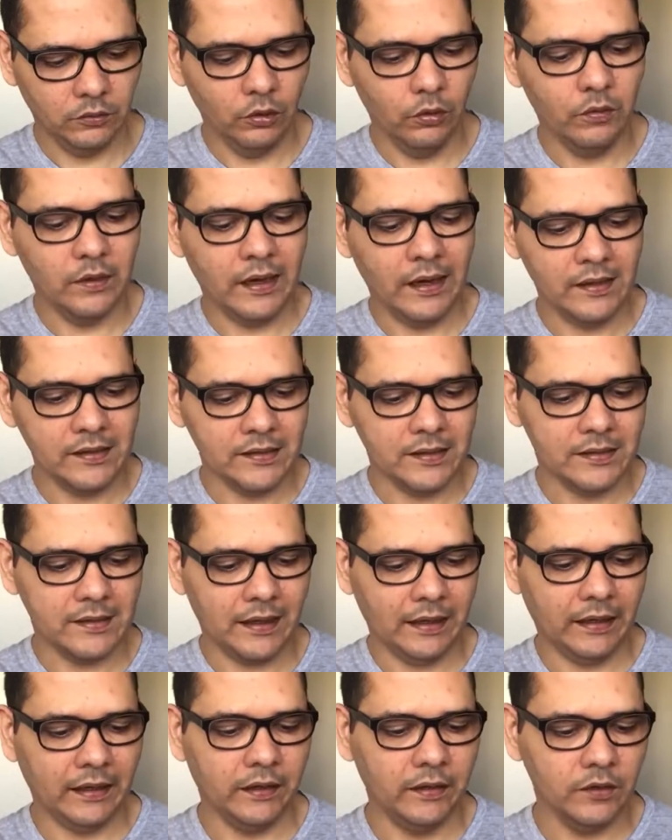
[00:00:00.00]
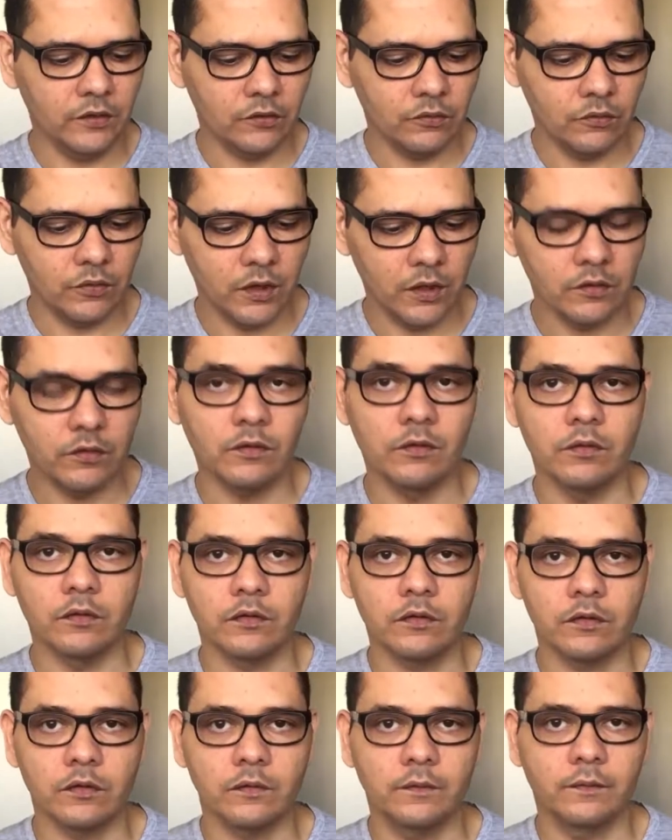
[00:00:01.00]
Dou graças a Cristo
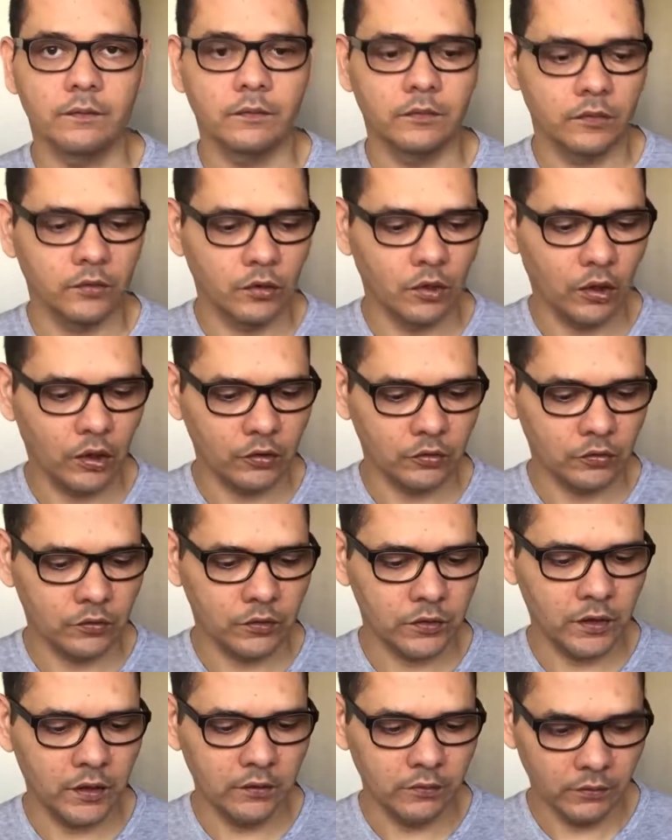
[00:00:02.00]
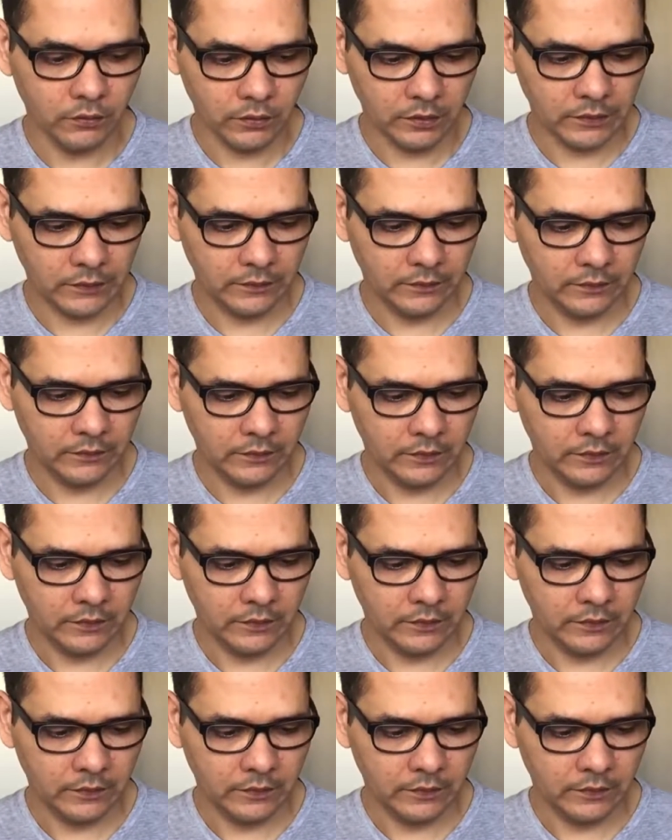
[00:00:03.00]
Jesus, nosso Senhor,